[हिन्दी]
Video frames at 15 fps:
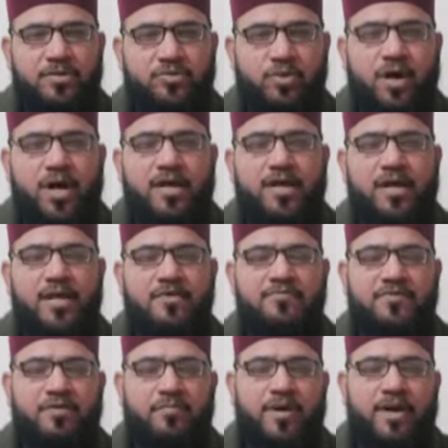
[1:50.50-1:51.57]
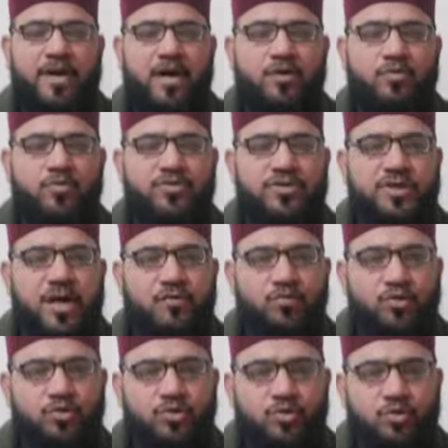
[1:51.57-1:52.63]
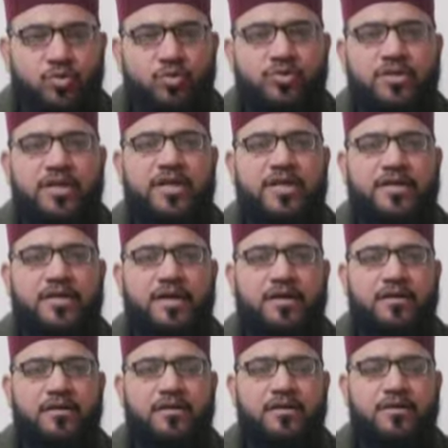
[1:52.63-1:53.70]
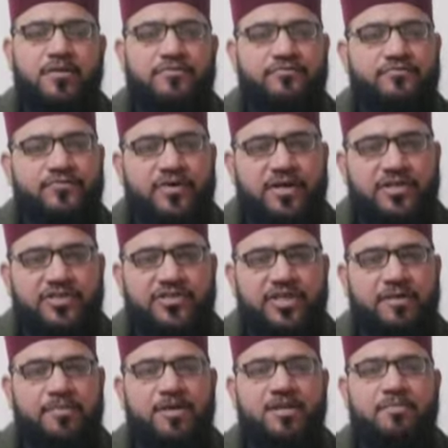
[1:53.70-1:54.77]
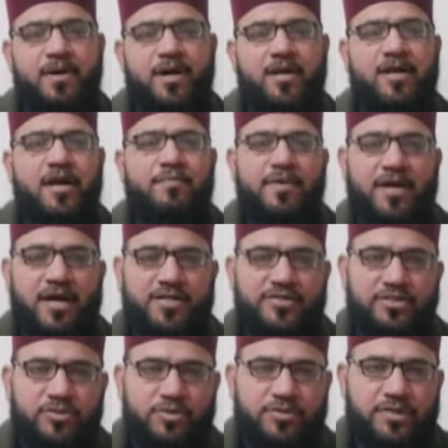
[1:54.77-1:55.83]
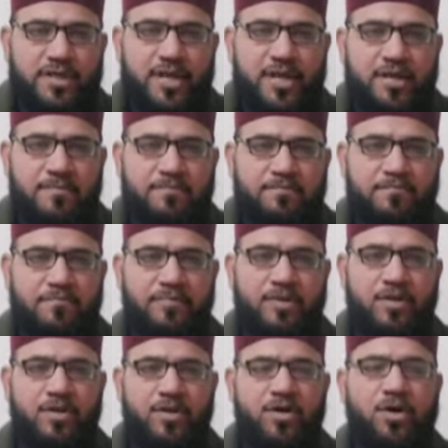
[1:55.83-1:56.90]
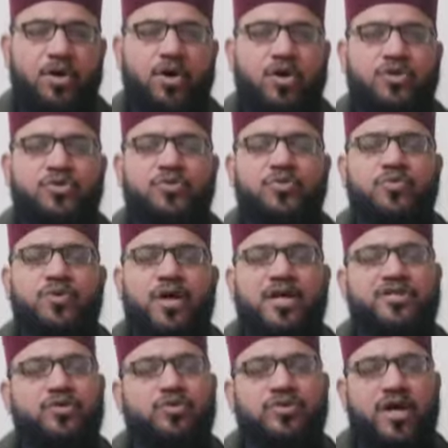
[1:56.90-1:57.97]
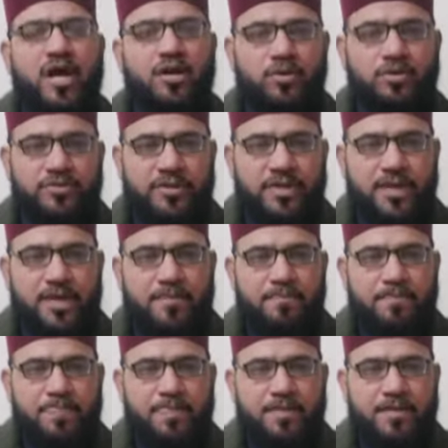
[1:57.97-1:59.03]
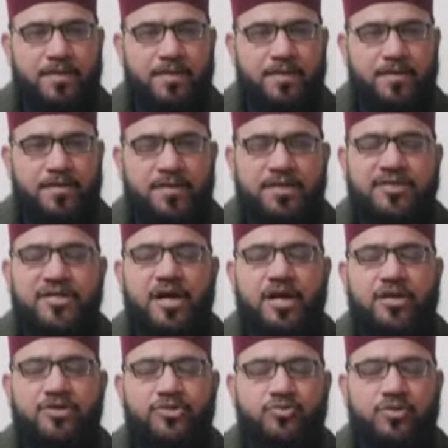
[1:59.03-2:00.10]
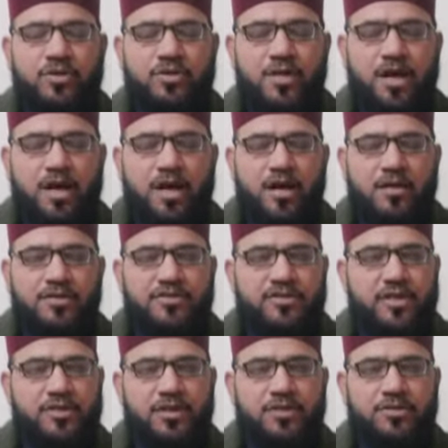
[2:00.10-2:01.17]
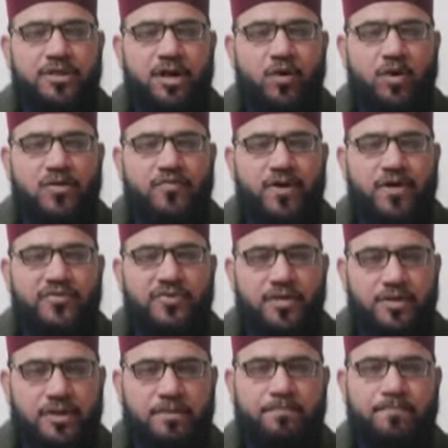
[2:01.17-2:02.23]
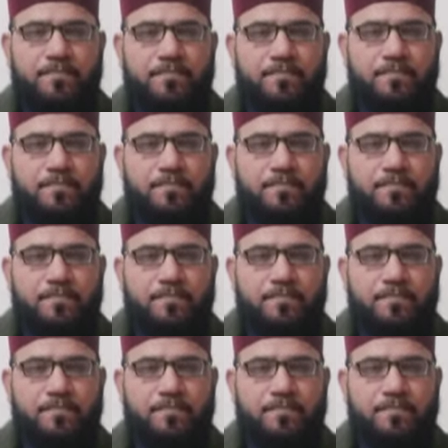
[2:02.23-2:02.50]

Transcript: तो आका ने फरमाया उसका वो दुरूद लेकर फ़रिश्ते मेरी बारगाह में हाज़िर होते हैं और यूँ अर्ज़गुजार होते हैं कि या रसूल अल्लाह सल्लल्लाहु अलैहि वसल्लम